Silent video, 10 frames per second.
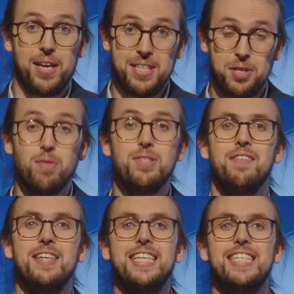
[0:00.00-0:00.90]
est-ce que vous
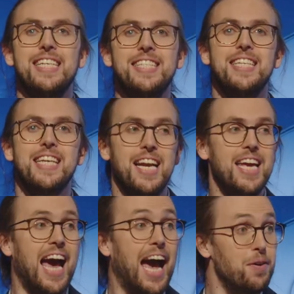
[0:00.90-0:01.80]
avez déjà
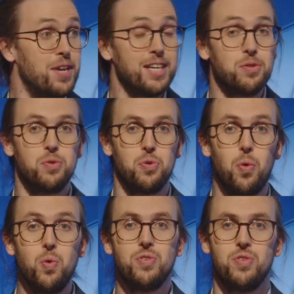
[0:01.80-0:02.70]
signalé à une aire
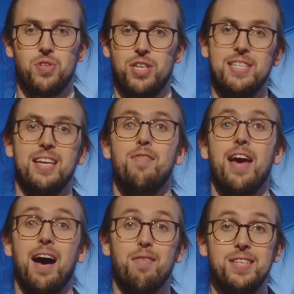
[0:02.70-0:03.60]
d'autoroute qu'ils
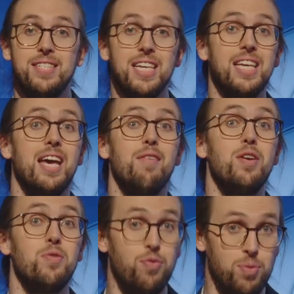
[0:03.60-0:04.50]
avaient un WC qui avait
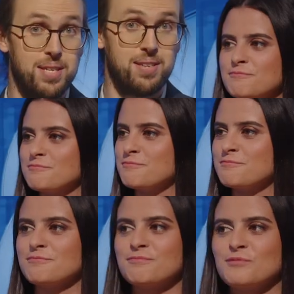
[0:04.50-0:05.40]
une fuite
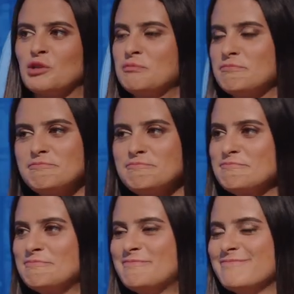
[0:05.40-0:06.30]
Non
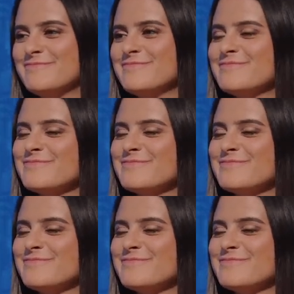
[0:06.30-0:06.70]
dans